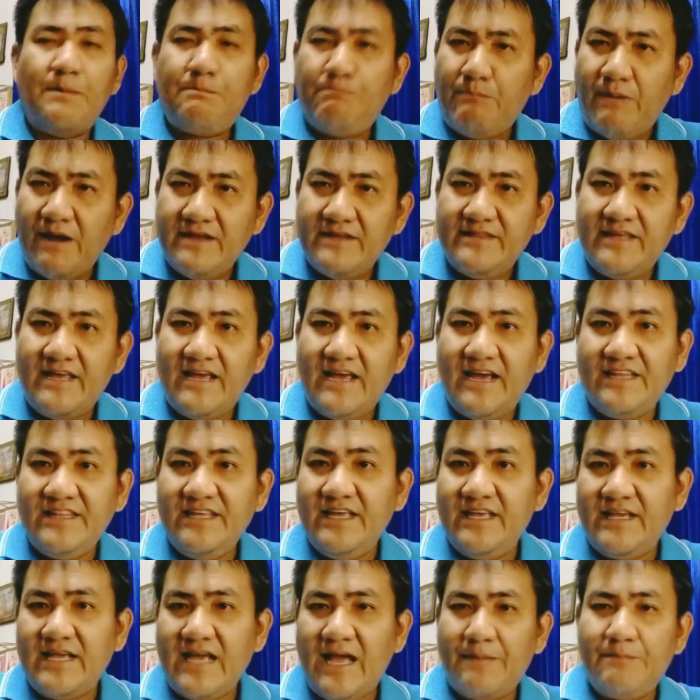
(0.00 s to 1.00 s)
ไปในอดีต
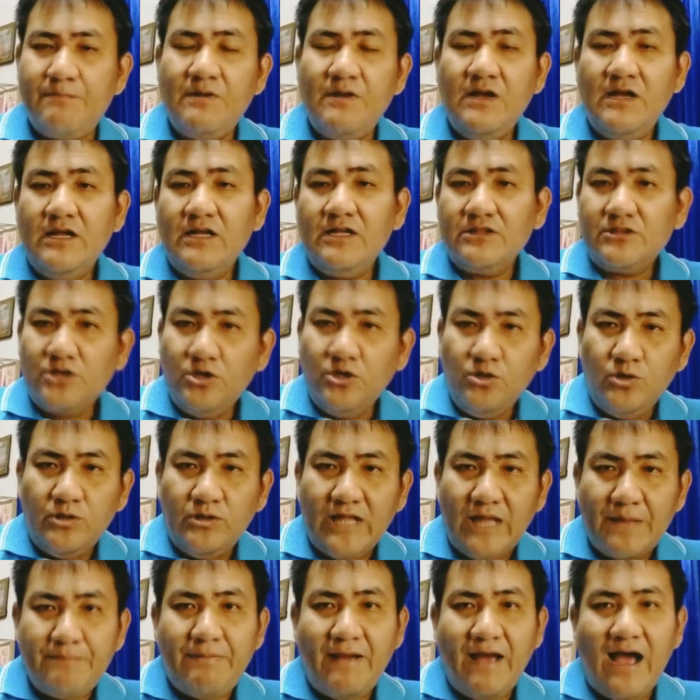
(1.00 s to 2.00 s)
ครับถนน
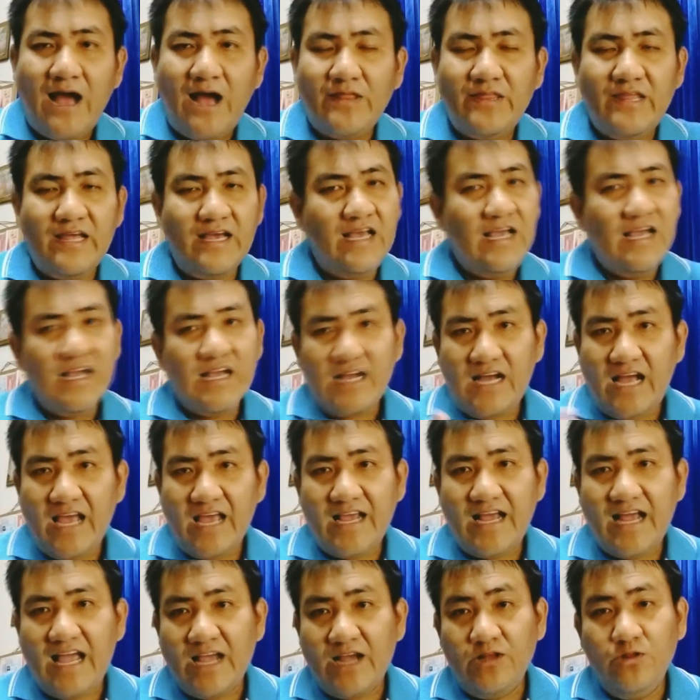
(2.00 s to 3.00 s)
ลาดพร้าวเนี่ยใค
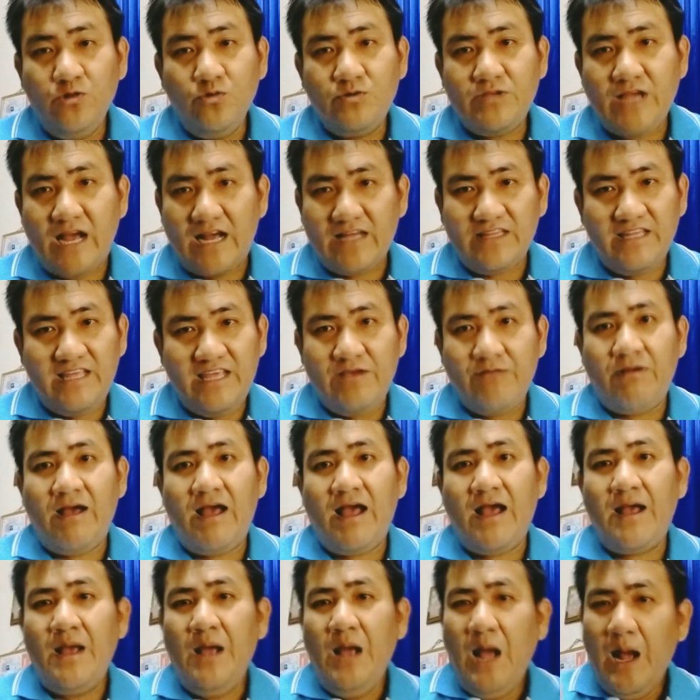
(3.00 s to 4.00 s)
รๆ ก็รู้จักดีว่า
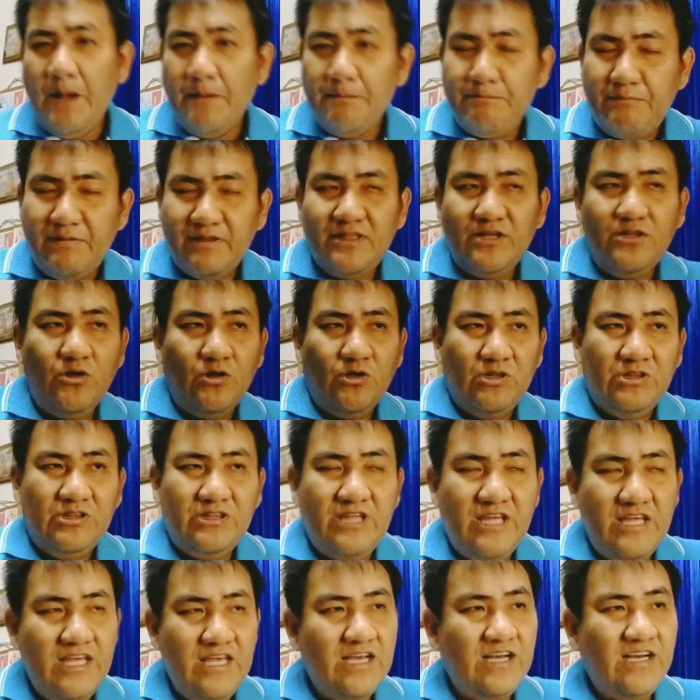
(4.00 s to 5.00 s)
เป็นถนน
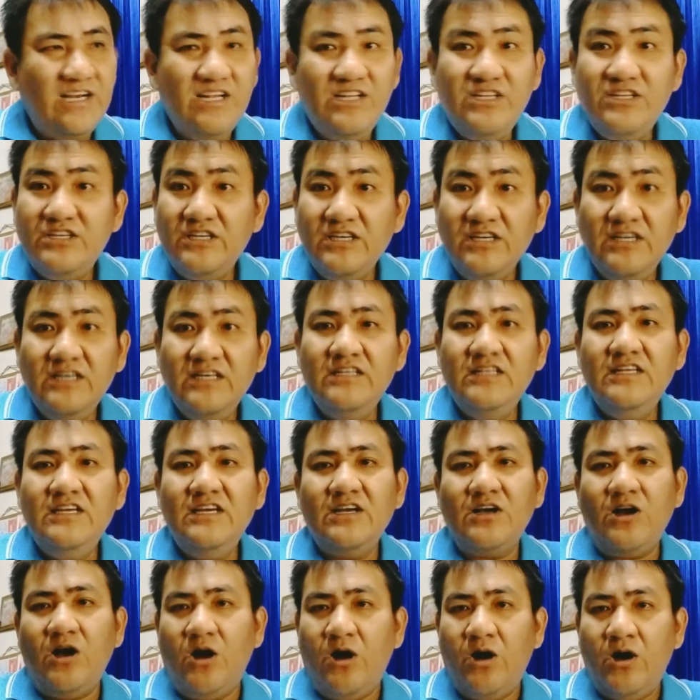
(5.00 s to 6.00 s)
ที่ขึ้นชื่อเรื่อง
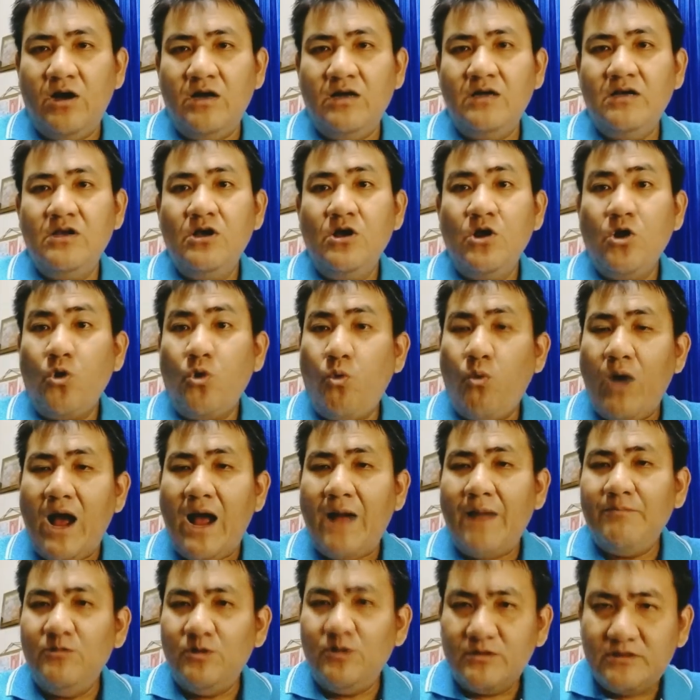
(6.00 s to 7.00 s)
ของความ
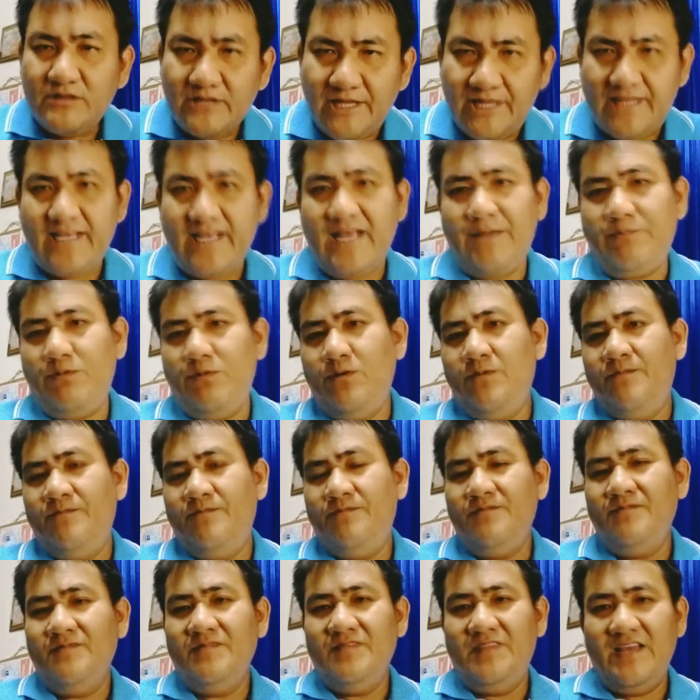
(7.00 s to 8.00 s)
รถติดครับผม
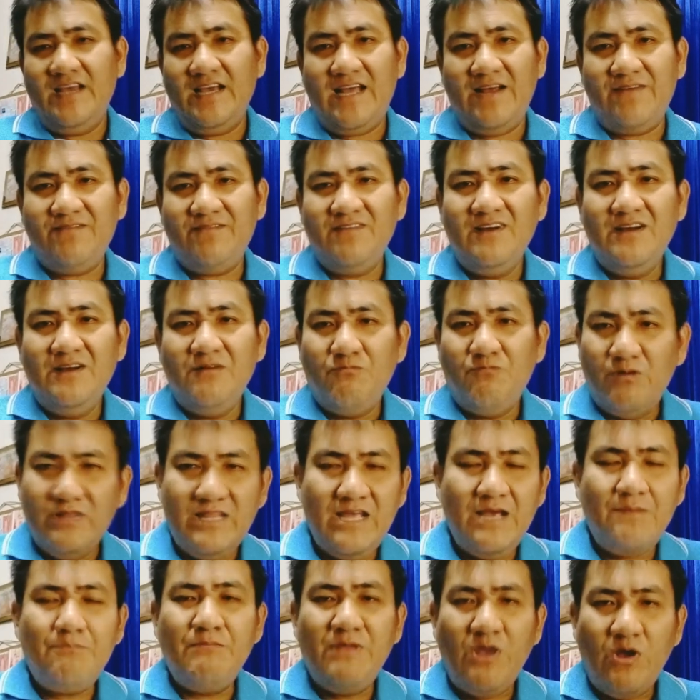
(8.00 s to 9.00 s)
นะครับวันนี้
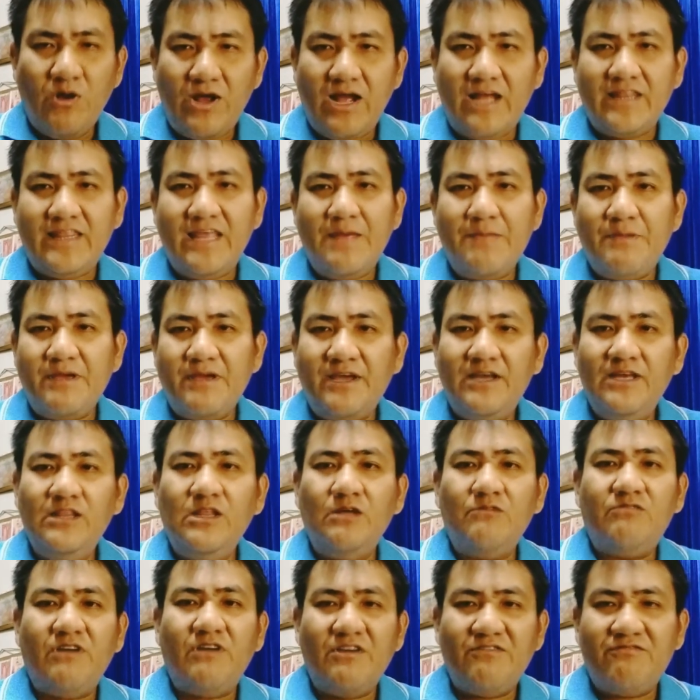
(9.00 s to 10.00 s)
มีโอกาสได้ไปขึ้นรถ
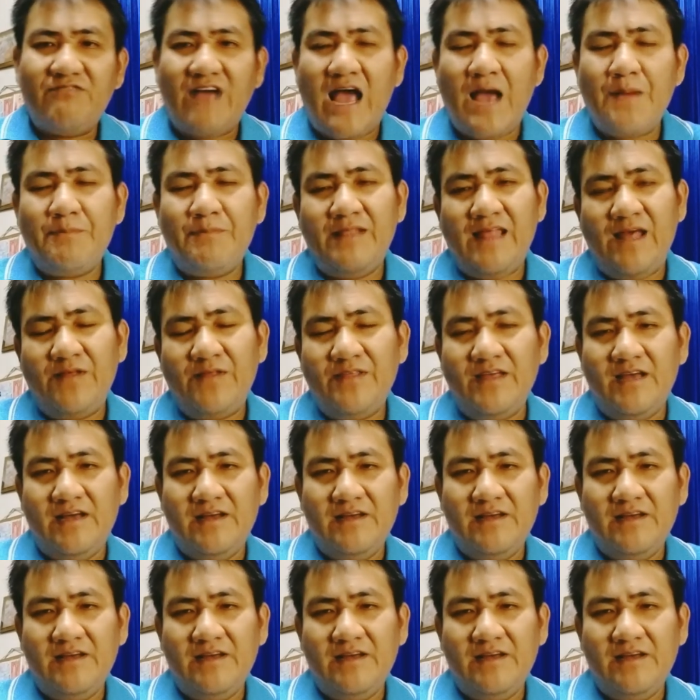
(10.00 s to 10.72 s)
ไฟฟ้ามา แล้ว เนี่ย